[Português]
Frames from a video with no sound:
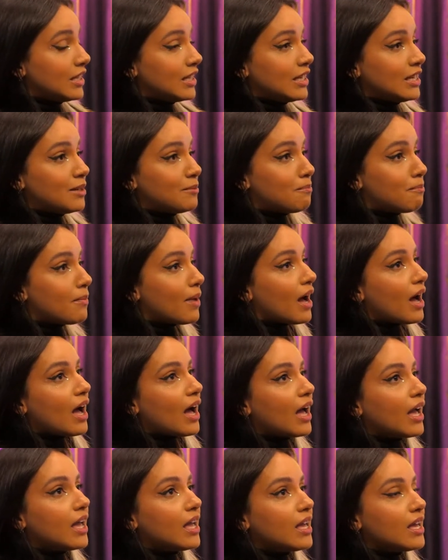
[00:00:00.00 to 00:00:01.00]

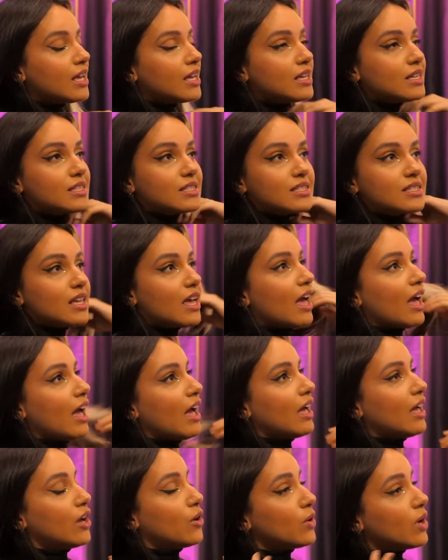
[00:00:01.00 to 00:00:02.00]
Mas
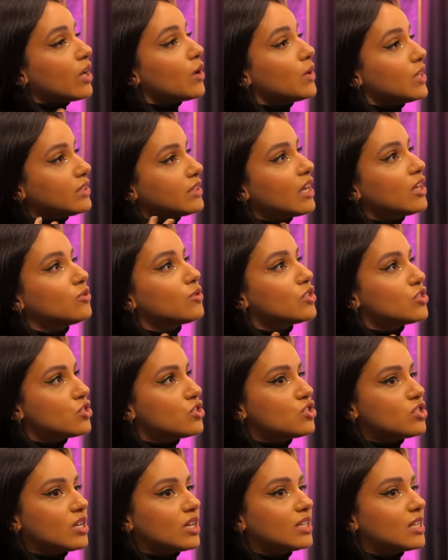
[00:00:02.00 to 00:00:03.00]
é, eu, eu, entendo hoje
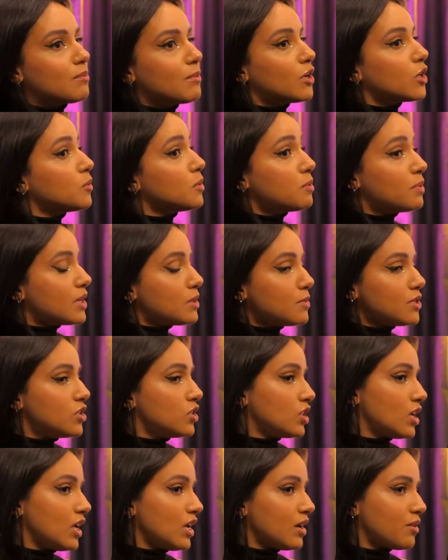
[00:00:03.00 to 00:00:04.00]
em dia que também eu não me
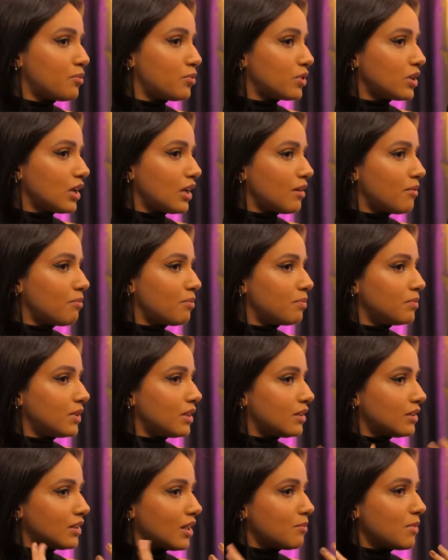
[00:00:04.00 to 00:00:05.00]
permitia, porque
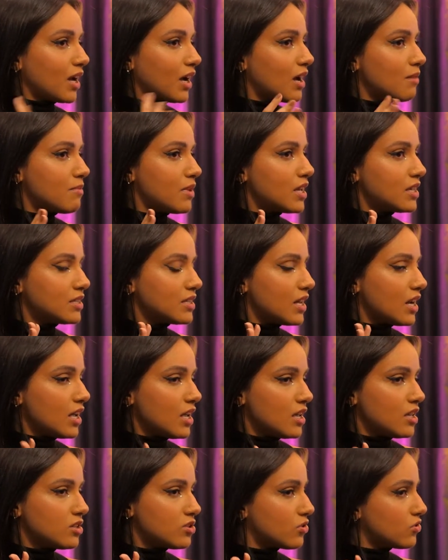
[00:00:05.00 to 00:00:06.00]
na, na, minha cabeça
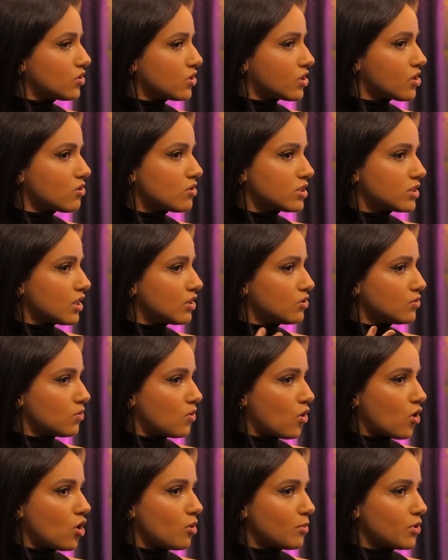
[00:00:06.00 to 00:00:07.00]
era isso. Eu tinha que gostar de um
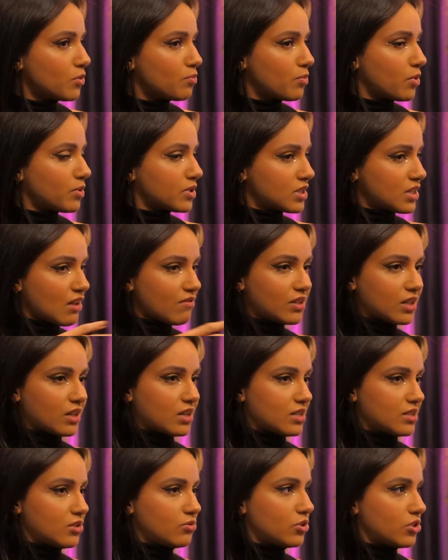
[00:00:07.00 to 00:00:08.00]
homem, eu precisava
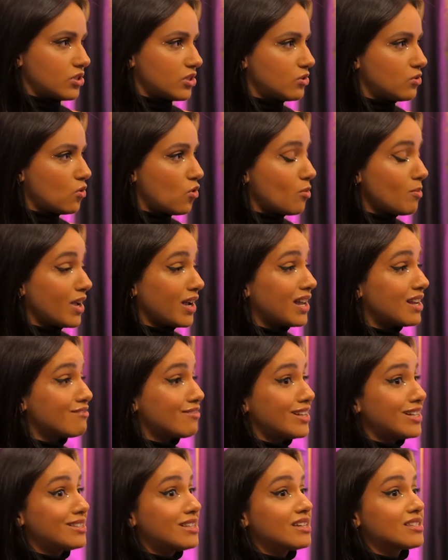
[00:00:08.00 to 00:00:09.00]
daquela segurança do homem, aquela uhum.
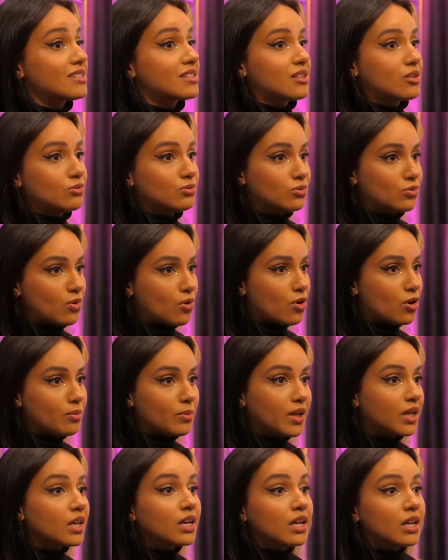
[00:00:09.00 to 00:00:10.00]
validação do
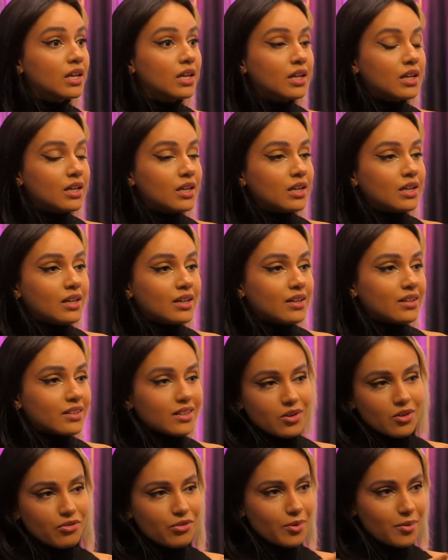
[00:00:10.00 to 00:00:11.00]
homem. Uhum.
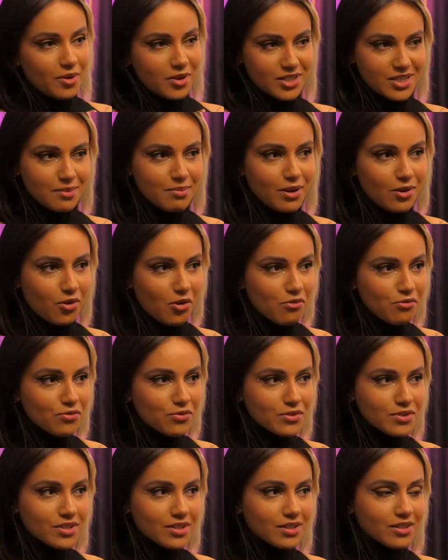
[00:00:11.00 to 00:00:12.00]
Então foi uma coisa bem
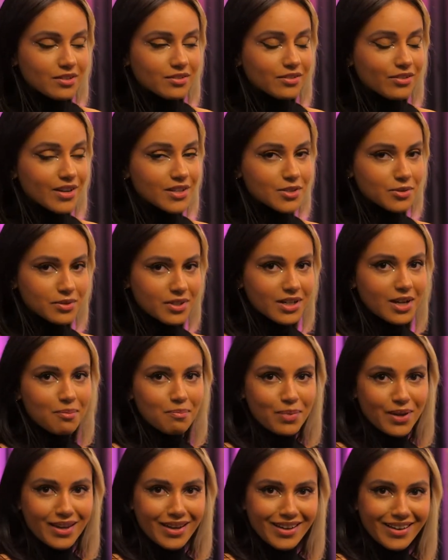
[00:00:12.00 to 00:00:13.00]
confusa. É, Façam
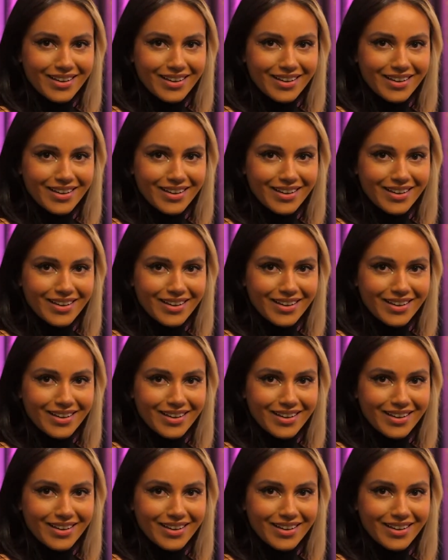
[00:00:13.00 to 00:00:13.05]
terapia.